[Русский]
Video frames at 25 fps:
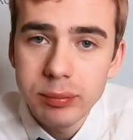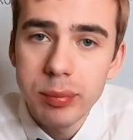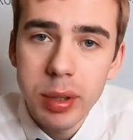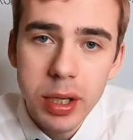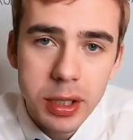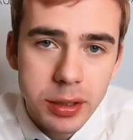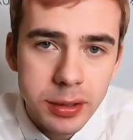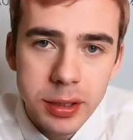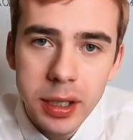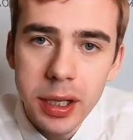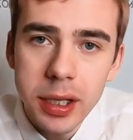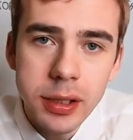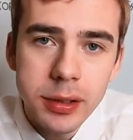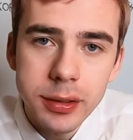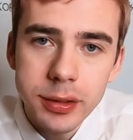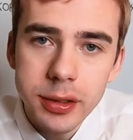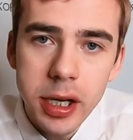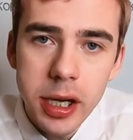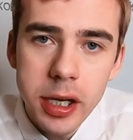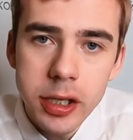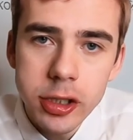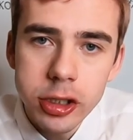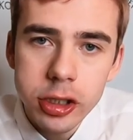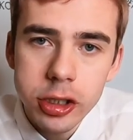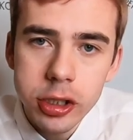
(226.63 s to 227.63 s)
Погнали
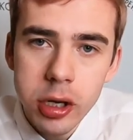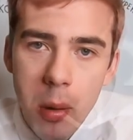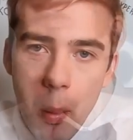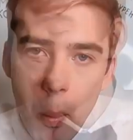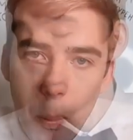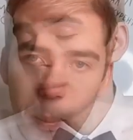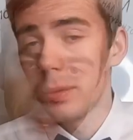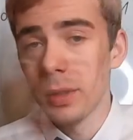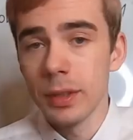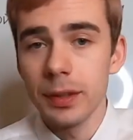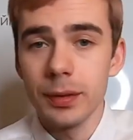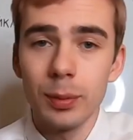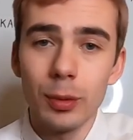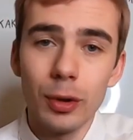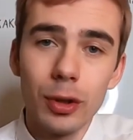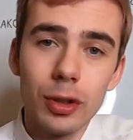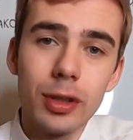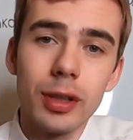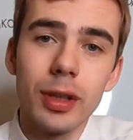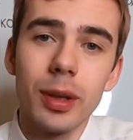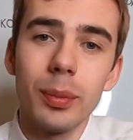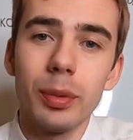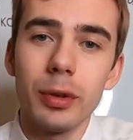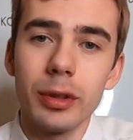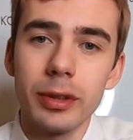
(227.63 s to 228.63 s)
дальше.
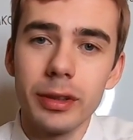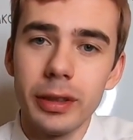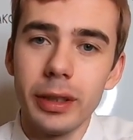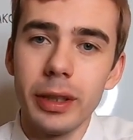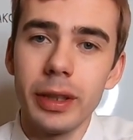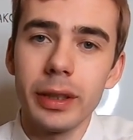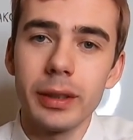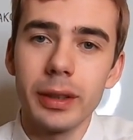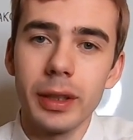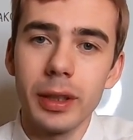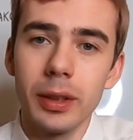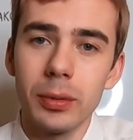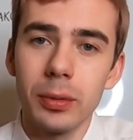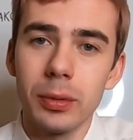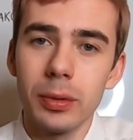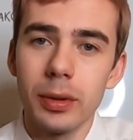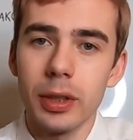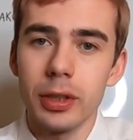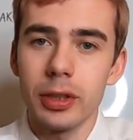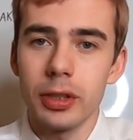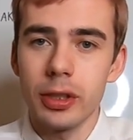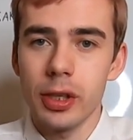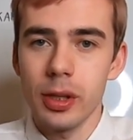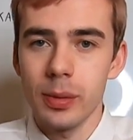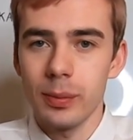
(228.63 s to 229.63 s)
Возможно, после этой
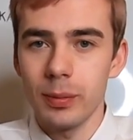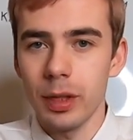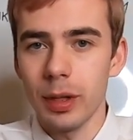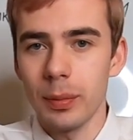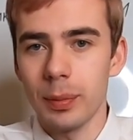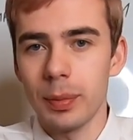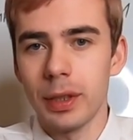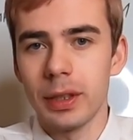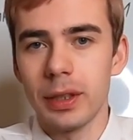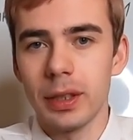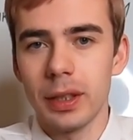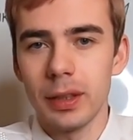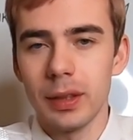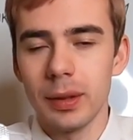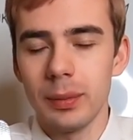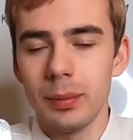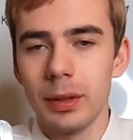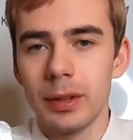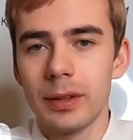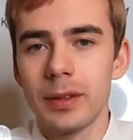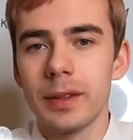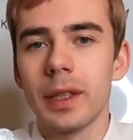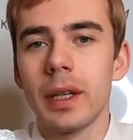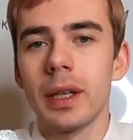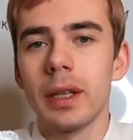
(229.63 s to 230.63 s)
курочки мне
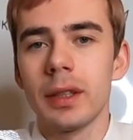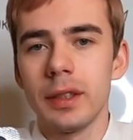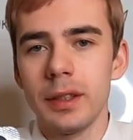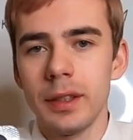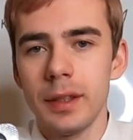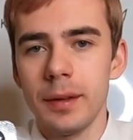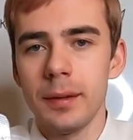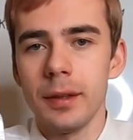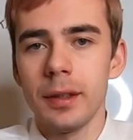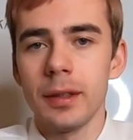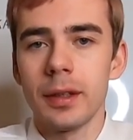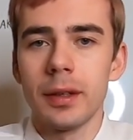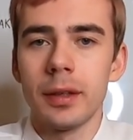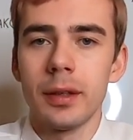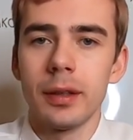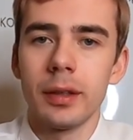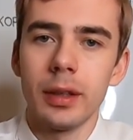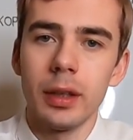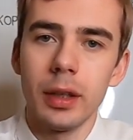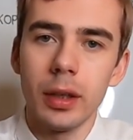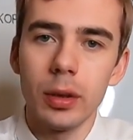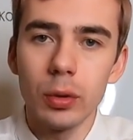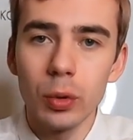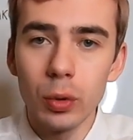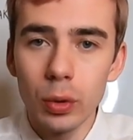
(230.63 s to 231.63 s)
понадобится
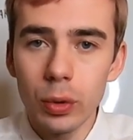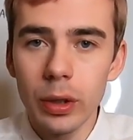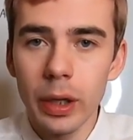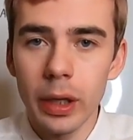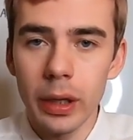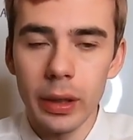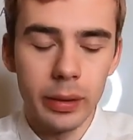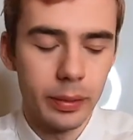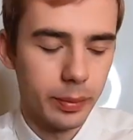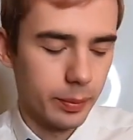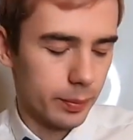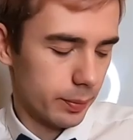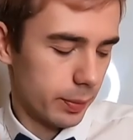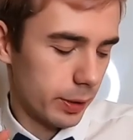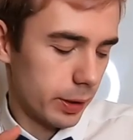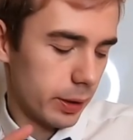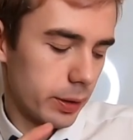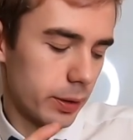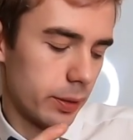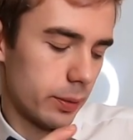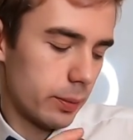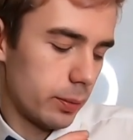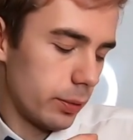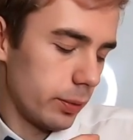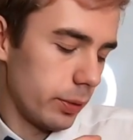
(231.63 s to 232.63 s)
активированный уголь,
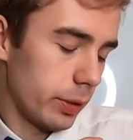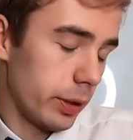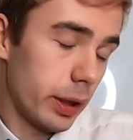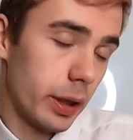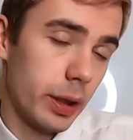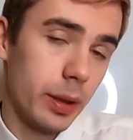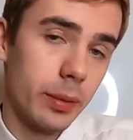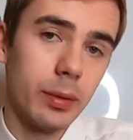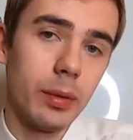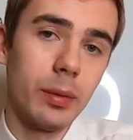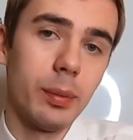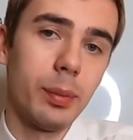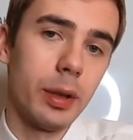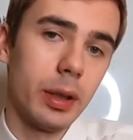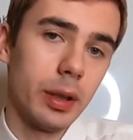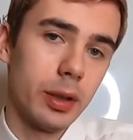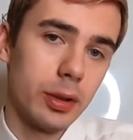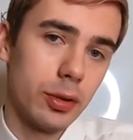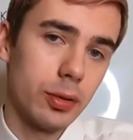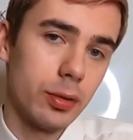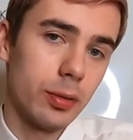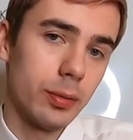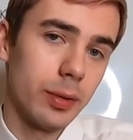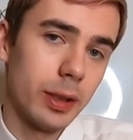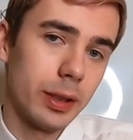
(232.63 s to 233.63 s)
поэтому я его
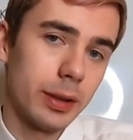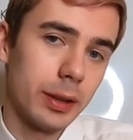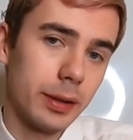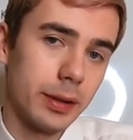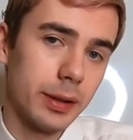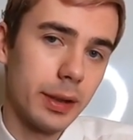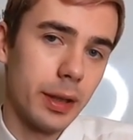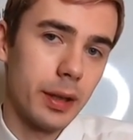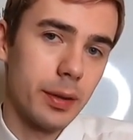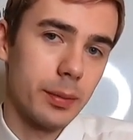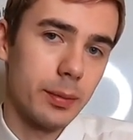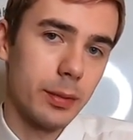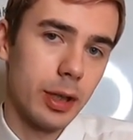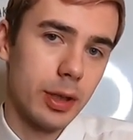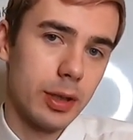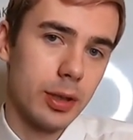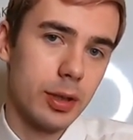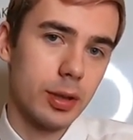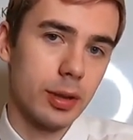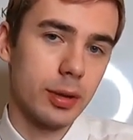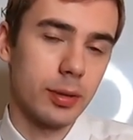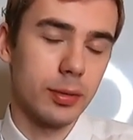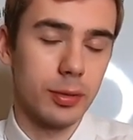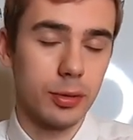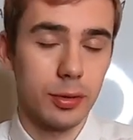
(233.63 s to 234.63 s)
положу в этот
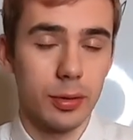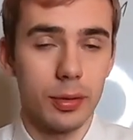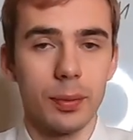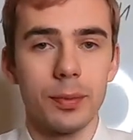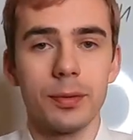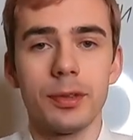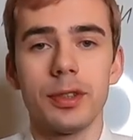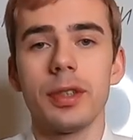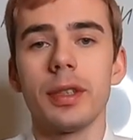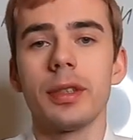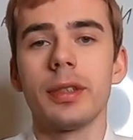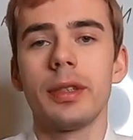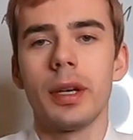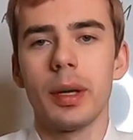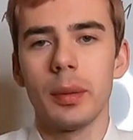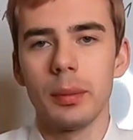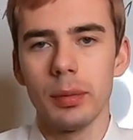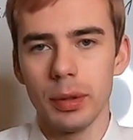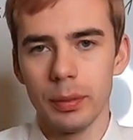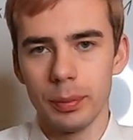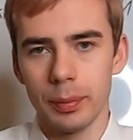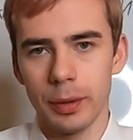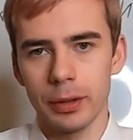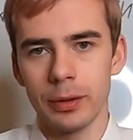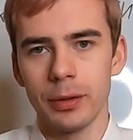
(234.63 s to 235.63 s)
кармашек, чтобы всегда
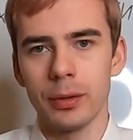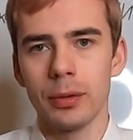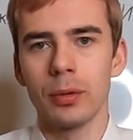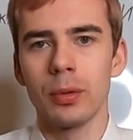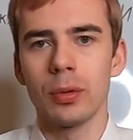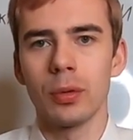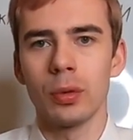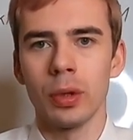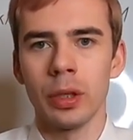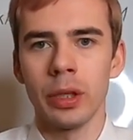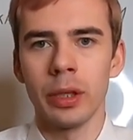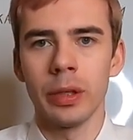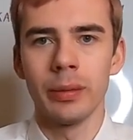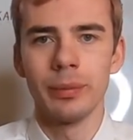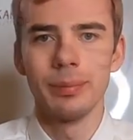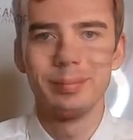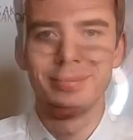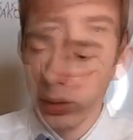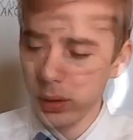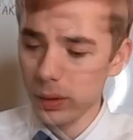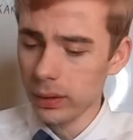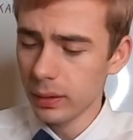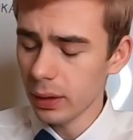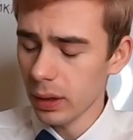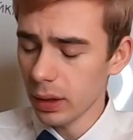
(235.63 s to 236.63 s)
был под рукой.
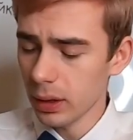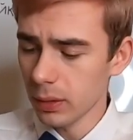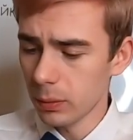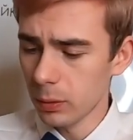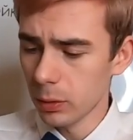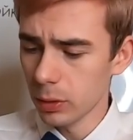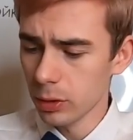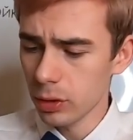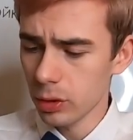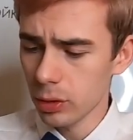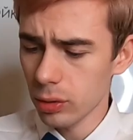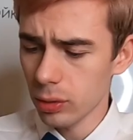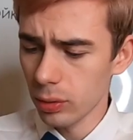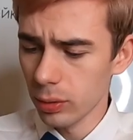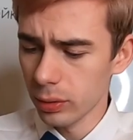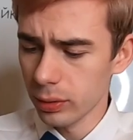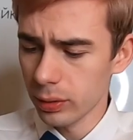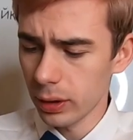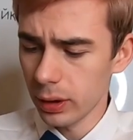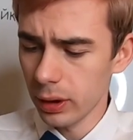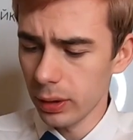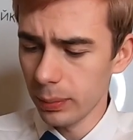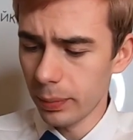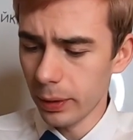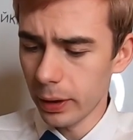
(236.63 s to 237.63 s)
Итак, вот
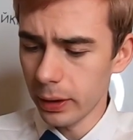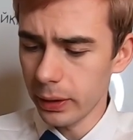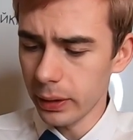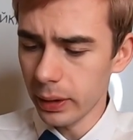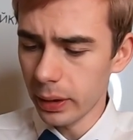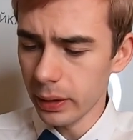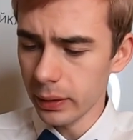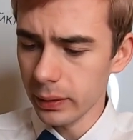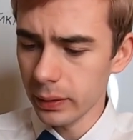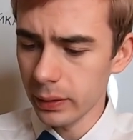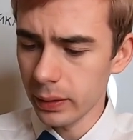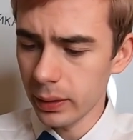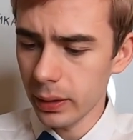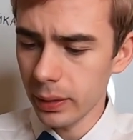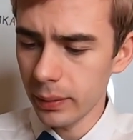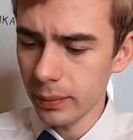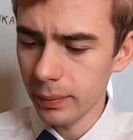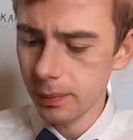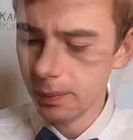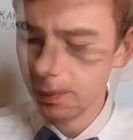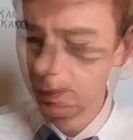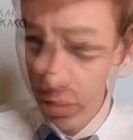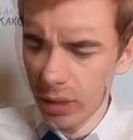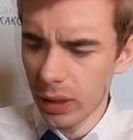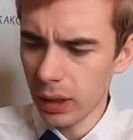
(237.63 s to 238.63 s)
что-то непонятное.
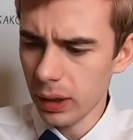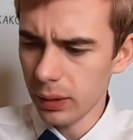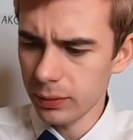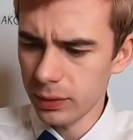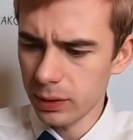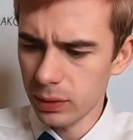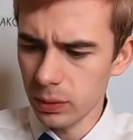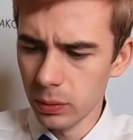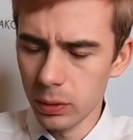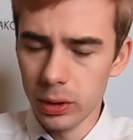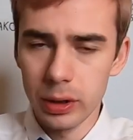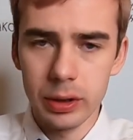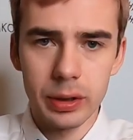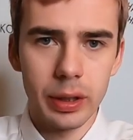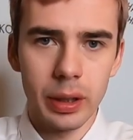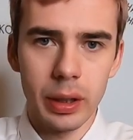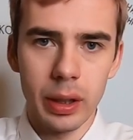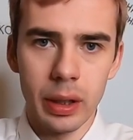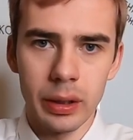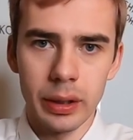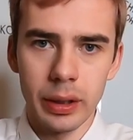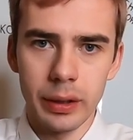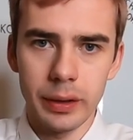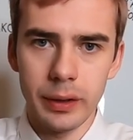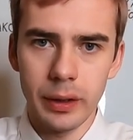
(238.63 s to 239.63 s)
Скорее всего, это
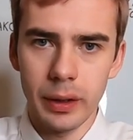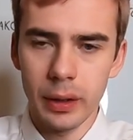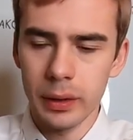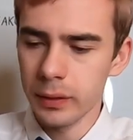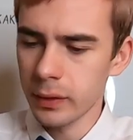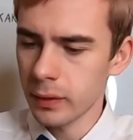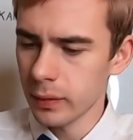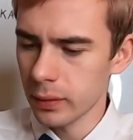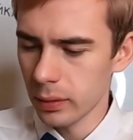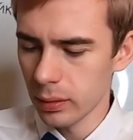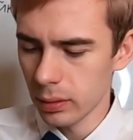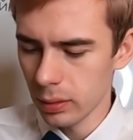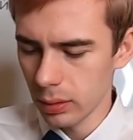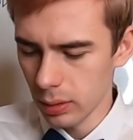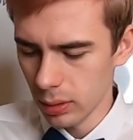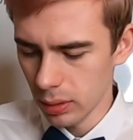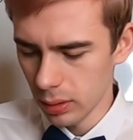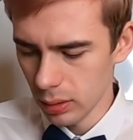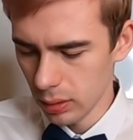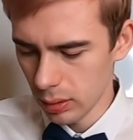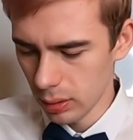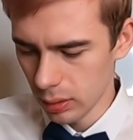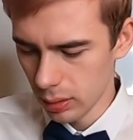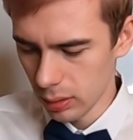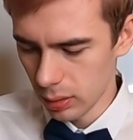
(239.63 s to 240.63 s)
холодец.
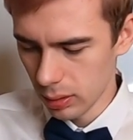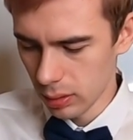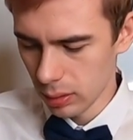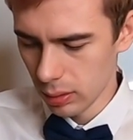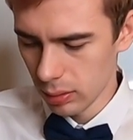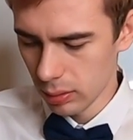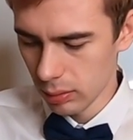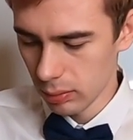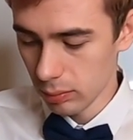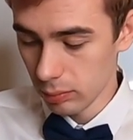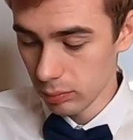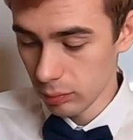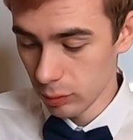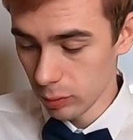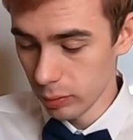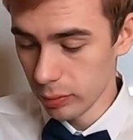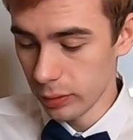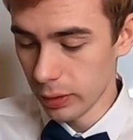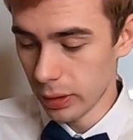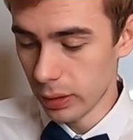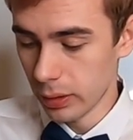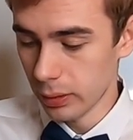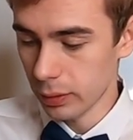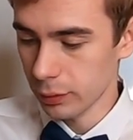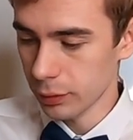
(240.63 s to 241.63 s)
Ну
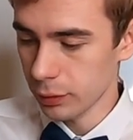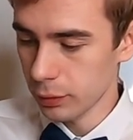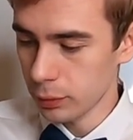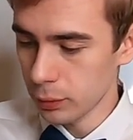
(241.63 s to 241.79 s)
да,